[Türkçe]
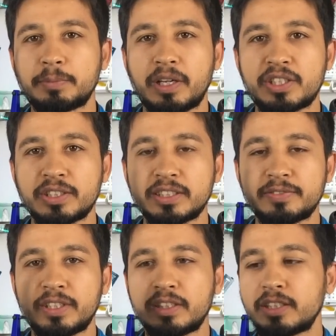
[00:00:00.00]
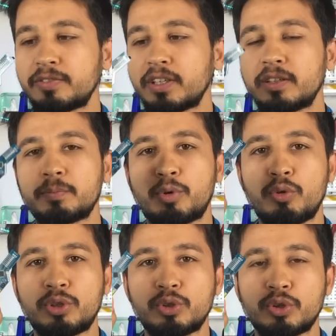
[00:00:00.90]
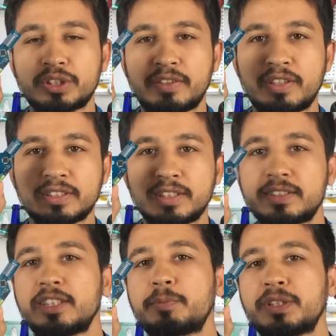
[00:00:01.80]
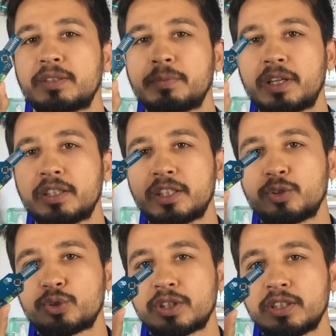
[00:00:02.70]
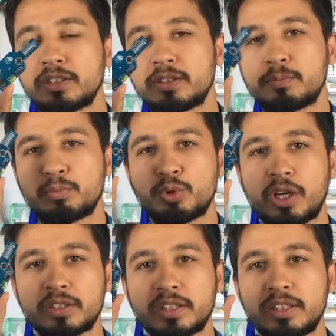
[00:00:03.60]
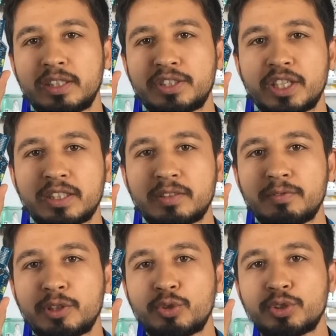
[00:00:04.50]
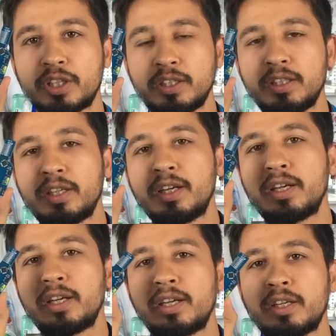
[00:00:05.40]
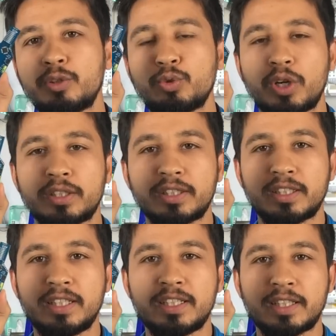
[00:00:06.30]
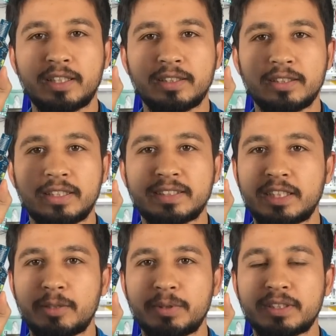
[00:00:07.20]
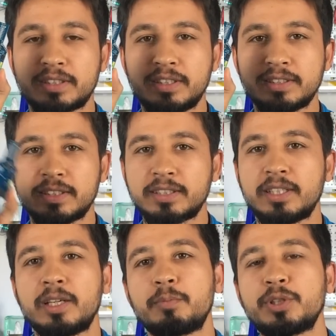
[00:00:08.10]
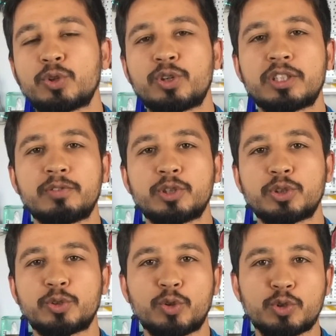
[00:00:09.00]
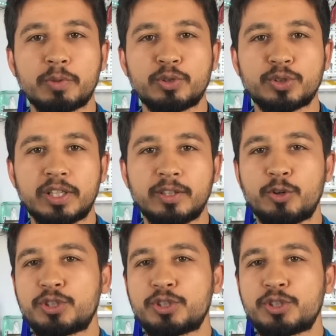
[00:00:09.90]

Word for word: sipariş nasıl verilir ve Paul Clock devresi nasıl yapılır merak ediyorsanız bu kartla ilgili çektiğim videoyu da yukarıdaki linkten izleyebilirsiniz. Bir sonraki videoda görüşmek üzere,